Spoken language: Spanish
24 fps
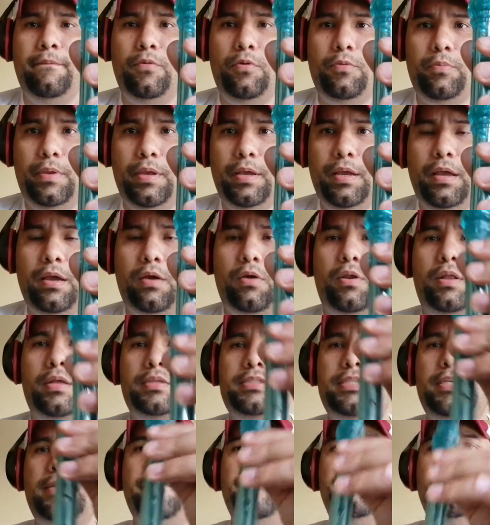Muy bien,
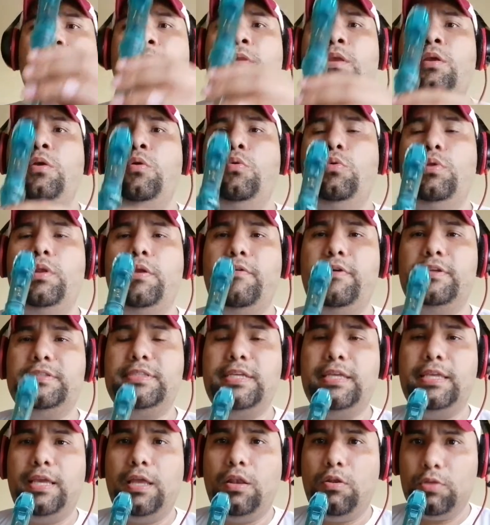ahora sí. Una
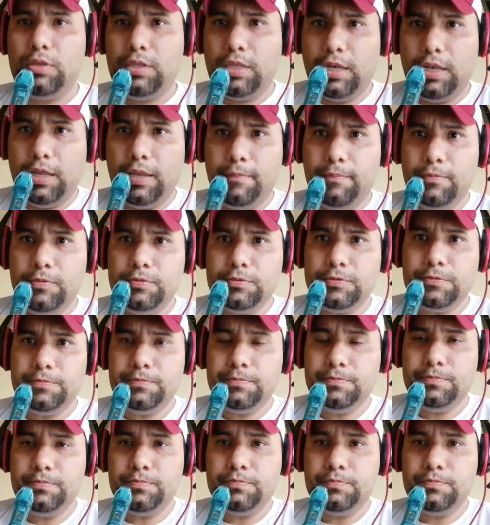vez que ya lo tenemos,